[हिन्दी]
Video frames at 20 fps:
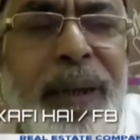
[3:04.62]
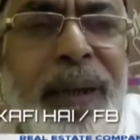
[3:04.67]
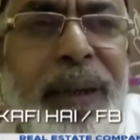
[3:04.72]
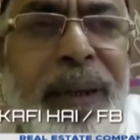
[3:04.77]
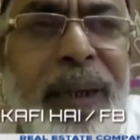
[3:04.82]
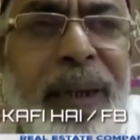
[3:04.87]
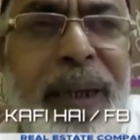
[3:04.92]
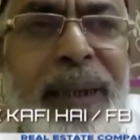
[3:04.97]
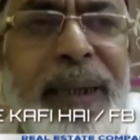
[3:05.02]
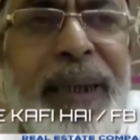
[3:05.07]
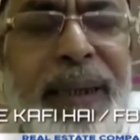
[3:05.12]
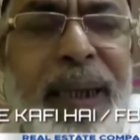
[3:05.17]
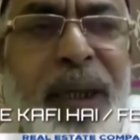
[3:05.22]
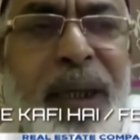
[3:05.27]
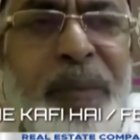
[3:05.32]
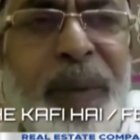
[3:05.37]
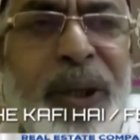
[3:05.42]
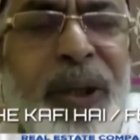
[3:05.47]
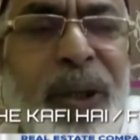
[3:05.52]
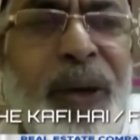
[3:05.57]
कर रहे हैं
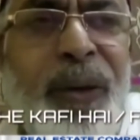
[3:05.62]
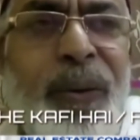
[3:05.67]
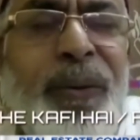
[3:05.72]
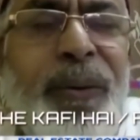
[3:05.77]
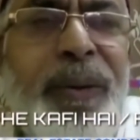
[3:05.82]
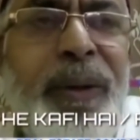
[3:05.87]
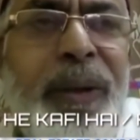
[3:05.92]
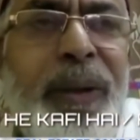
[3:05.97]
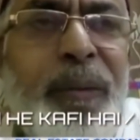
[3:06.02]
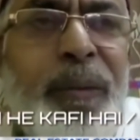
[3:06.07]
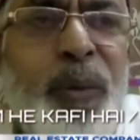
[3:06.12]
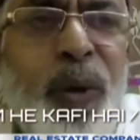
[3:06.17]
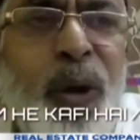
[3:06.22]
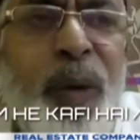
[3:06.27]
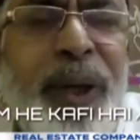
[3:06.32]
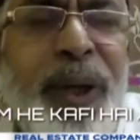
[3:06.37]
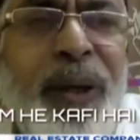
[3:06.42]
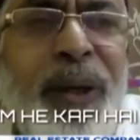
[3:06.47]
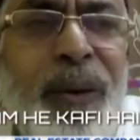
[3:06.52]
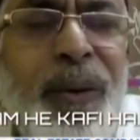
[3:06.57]
एहतजाज मत करो
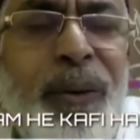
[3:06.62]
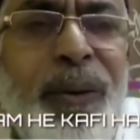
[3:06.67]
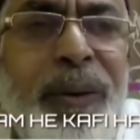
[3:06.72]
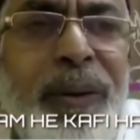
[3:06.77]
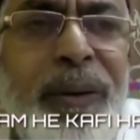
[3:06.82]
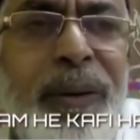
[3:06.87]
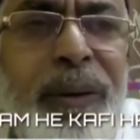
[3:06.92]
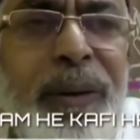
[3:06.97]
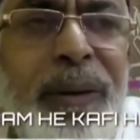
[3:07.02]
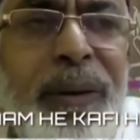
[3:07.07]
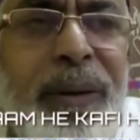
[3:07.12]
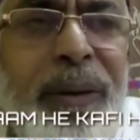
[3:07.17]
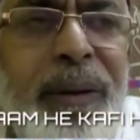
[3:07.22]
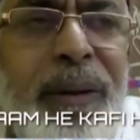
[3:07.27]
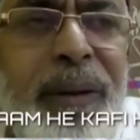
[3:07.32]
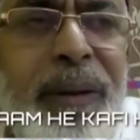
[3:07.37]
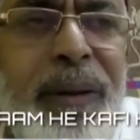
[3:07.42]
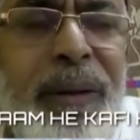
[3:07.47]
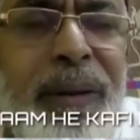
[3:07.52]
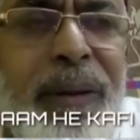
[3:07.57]
पुरमन रहो
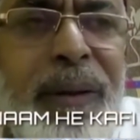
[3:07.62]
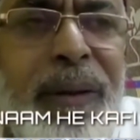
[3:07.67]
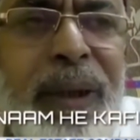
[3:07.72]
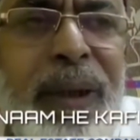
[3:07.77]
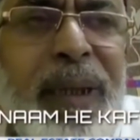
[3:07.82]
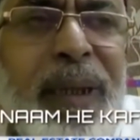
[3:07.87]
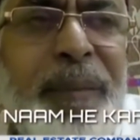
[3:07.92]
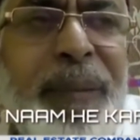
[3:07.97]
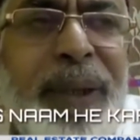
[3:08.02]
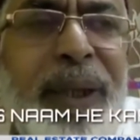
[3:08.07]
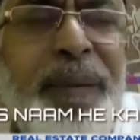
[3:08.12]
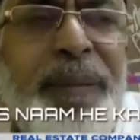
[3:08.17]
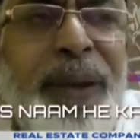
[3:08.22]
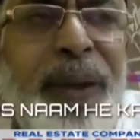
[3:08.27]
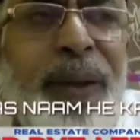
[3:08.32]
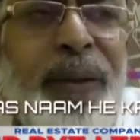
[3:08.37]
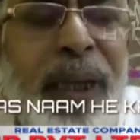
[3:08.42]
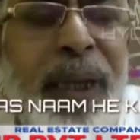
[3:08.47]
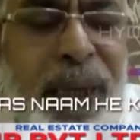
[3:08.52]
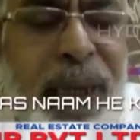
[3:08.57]
इसका
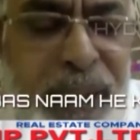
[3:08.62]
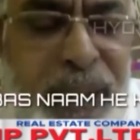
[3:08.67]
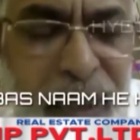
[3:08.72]
मतलब ये